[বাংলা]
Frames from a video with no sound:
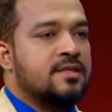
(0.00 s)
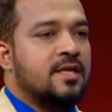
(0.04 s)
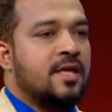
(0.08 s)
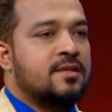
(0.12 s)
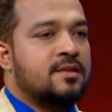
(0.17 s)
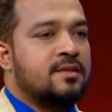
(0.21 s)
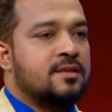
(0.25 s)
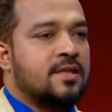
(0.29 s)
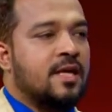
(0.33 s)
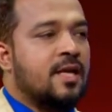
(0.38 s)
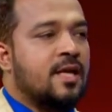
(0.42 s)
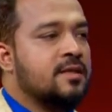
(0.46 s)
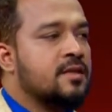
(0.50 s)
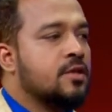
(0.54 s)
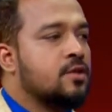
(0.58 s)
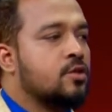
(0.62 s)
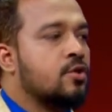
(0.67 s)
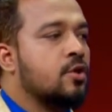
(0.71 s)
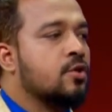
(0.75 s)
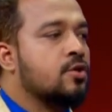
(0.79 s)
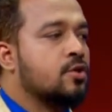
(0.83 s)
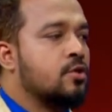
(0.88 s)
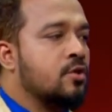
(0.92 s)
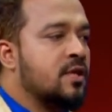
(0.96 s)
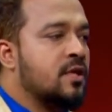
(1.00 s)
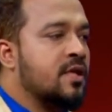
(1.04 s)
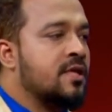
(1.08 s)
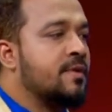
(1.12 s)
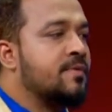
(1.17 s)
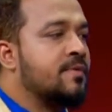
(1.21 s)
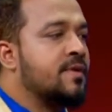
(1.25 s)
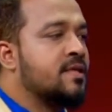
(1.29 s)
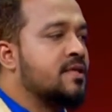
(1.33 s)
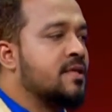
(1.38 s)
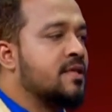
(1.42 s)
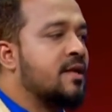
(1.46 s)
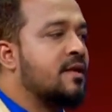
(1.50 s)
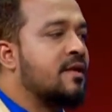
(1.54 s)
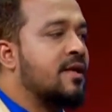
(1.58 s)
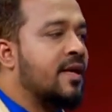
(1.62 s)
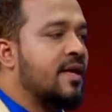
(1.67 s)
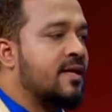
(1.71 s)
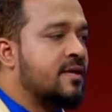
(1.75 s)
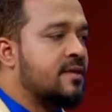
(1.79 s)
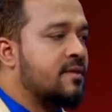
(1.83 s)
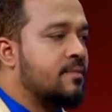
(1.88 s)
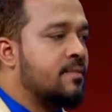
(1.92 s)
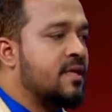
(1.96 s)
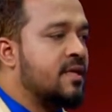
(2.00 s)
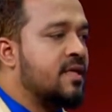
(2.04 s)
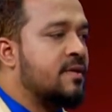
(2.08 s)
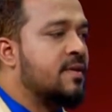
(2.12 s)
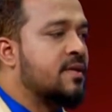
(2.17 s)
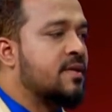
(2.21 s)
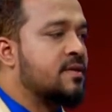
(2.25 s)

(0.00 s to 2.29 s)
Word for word: যার তার যে তত্ত্বটা রিভার্সাল ডায়েট বা